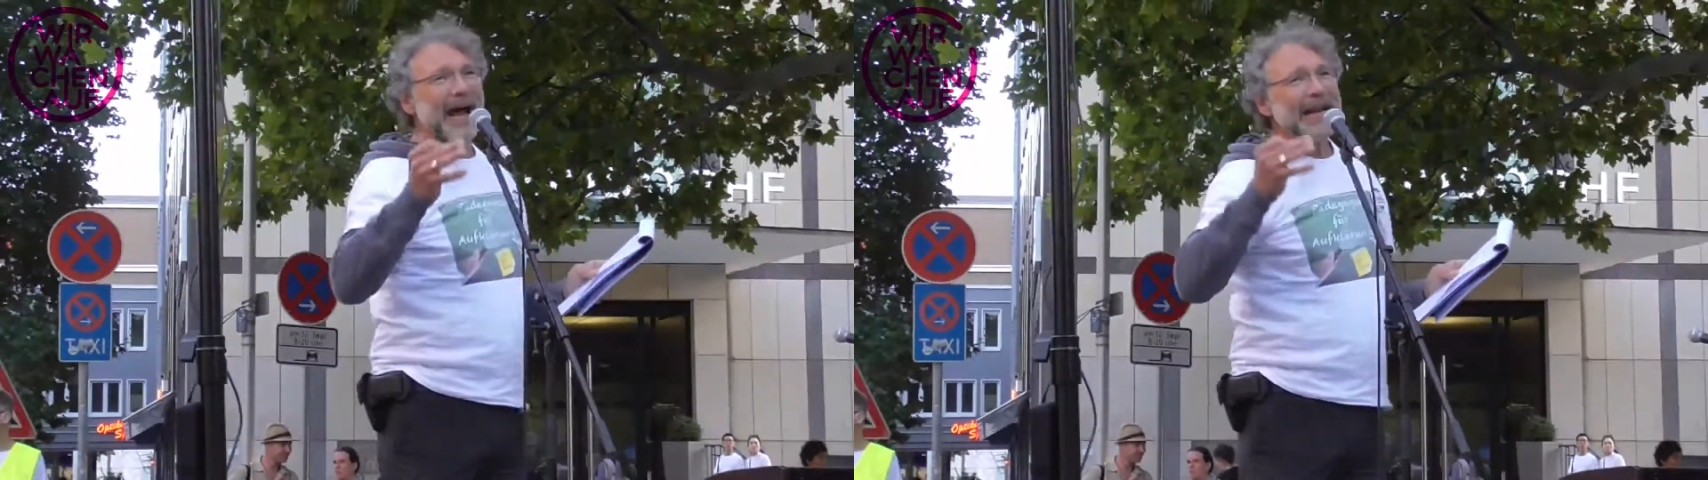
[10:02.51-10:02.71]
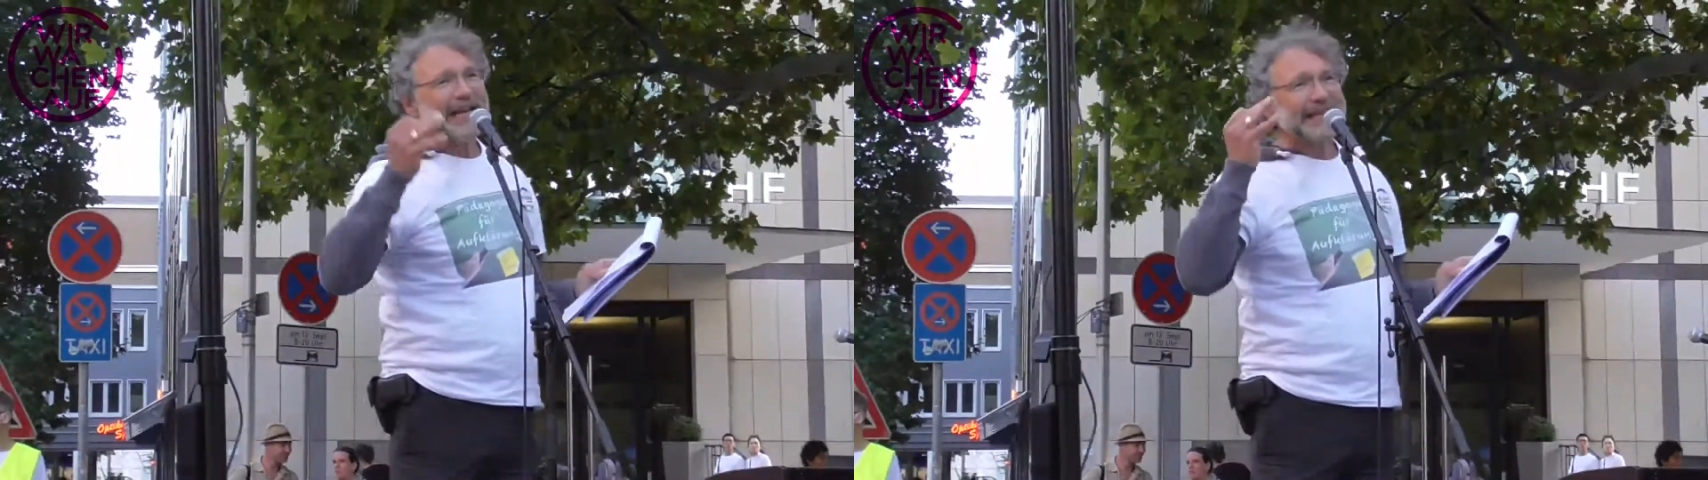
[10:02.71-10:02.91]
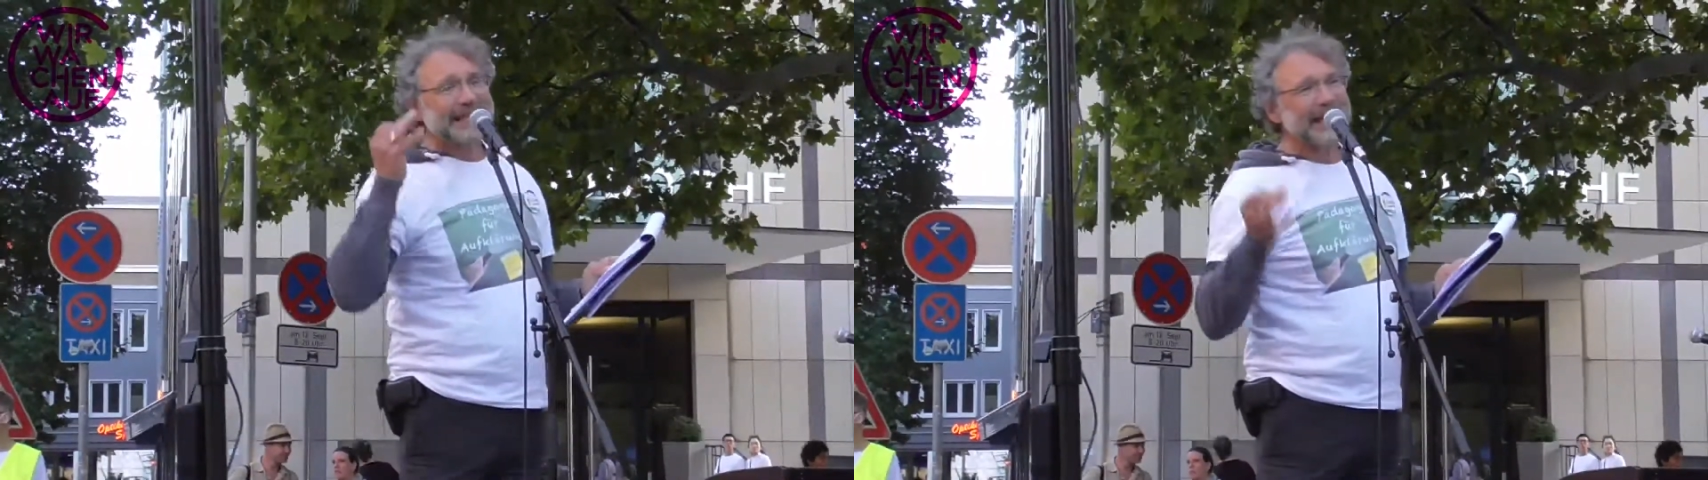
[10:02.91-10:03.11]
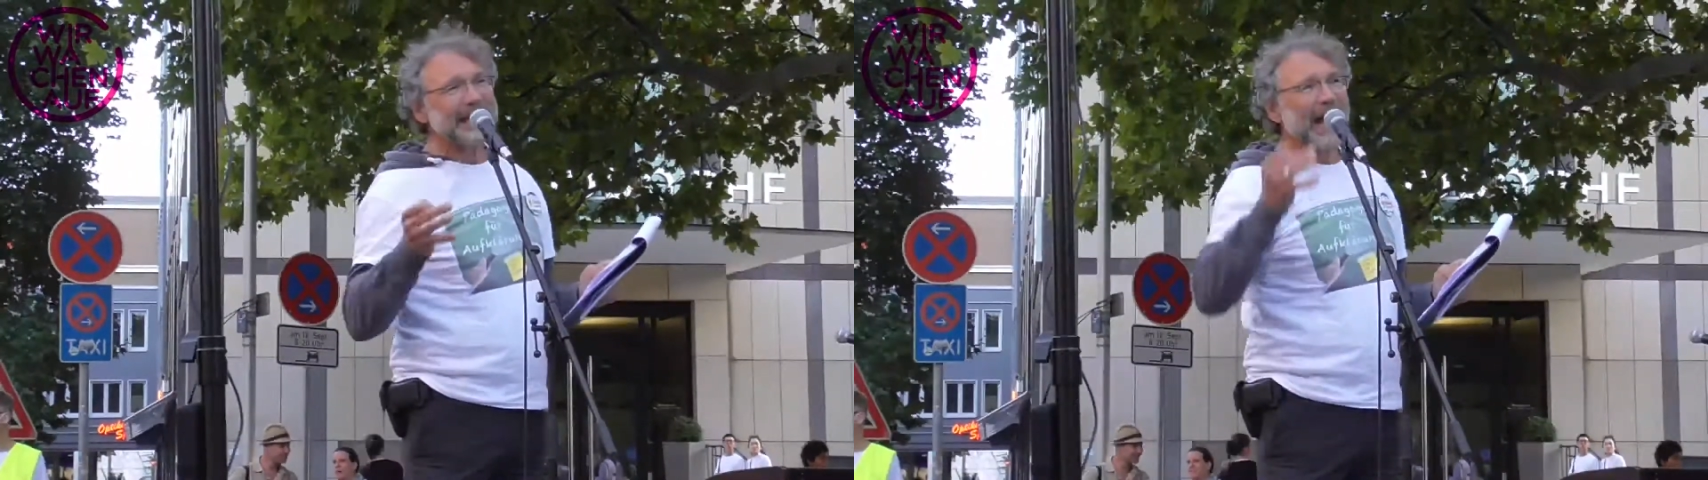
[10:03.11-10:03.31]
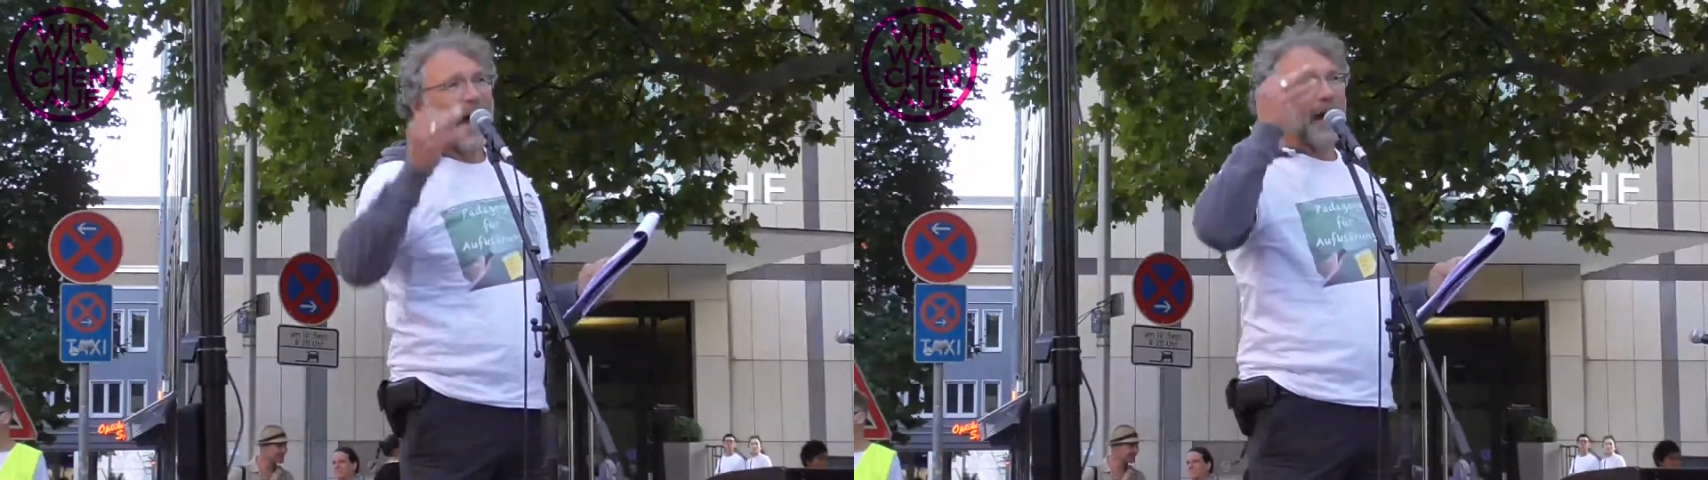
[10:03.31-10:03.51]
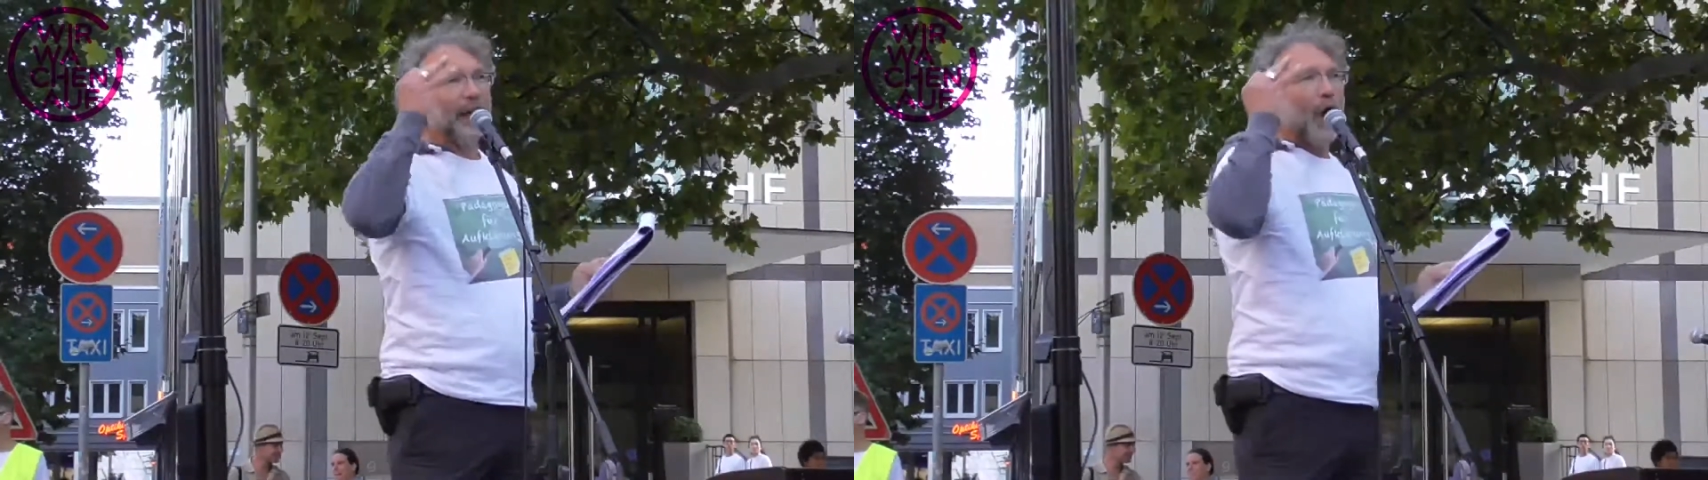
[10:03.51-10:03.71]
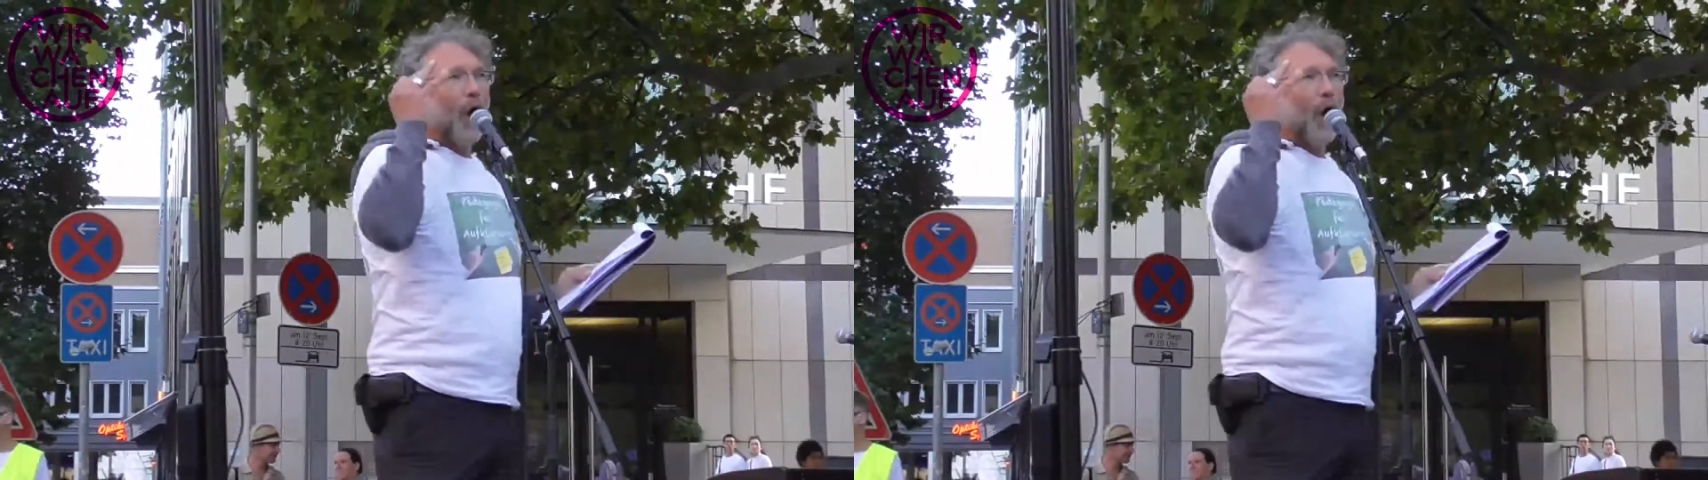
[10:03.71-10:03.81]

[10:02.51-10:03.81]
eigentlich Sicherheit